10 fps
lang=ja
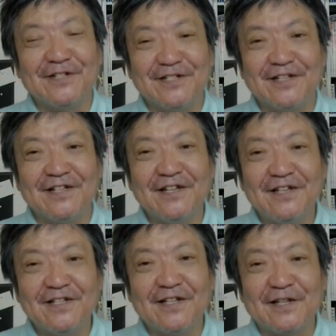時に
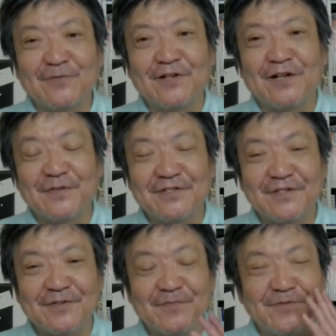入れたことありますけ
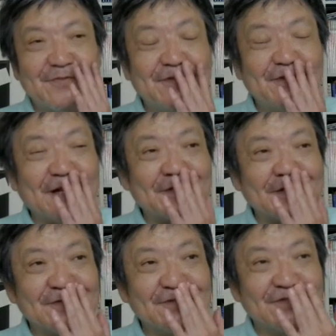ど、もその後
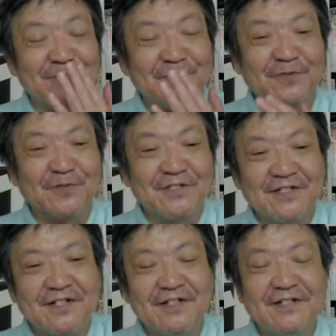はずっと自民党で
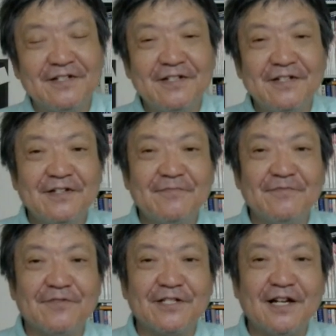すね、
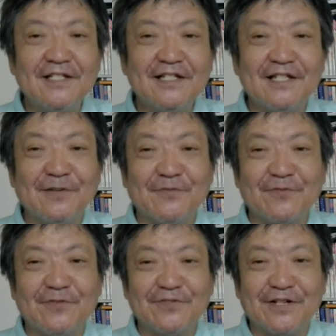もうしゃあないね、も
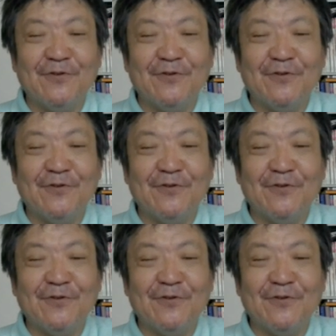うこいつら、